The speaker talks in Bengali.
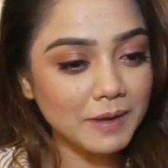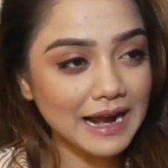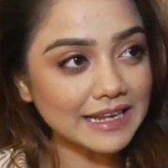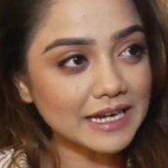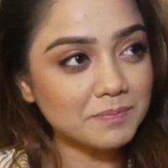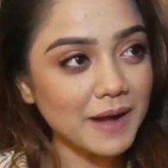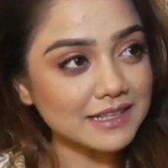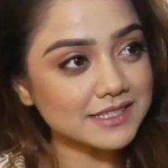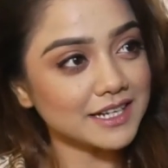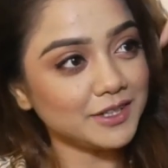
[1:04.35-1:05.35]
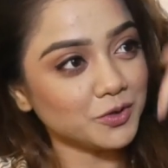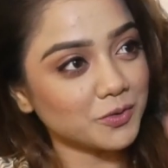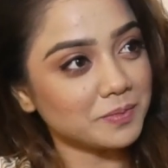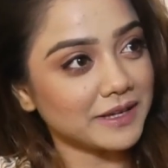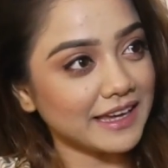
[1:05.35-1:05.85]
বাড়ির পাঁচিল
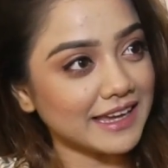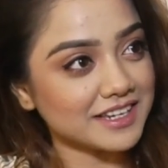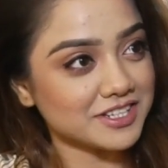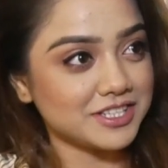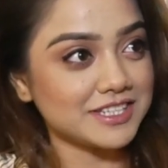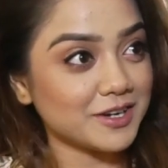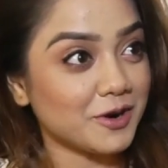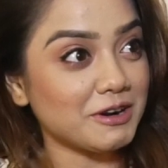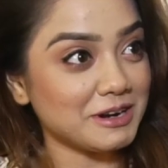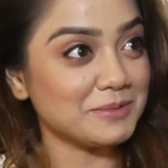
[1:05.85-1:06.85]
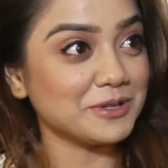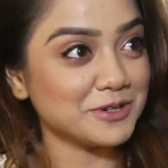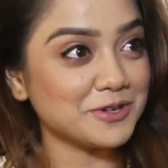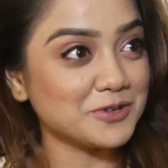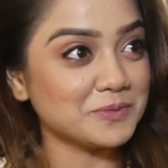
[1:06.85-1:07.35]
টপকে এসছে ঘরের
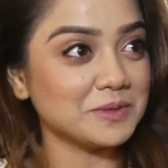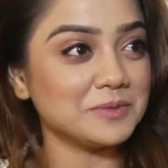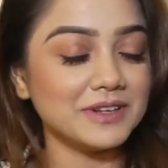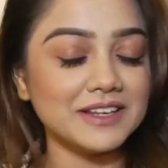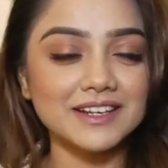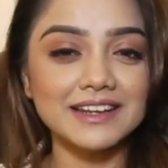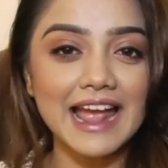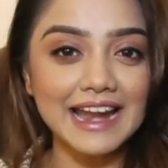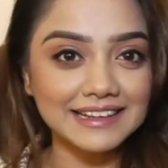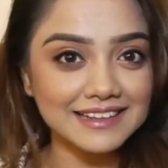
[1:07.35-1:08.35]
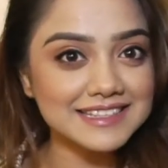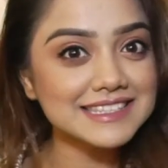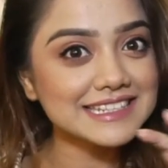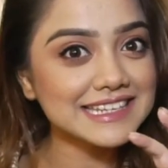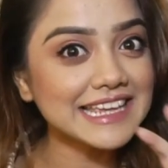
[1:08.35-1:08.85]
ভেতরে ঢুকবে বলে বাট অ্যাট
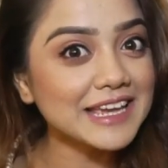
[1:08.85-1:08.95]
লাস্ট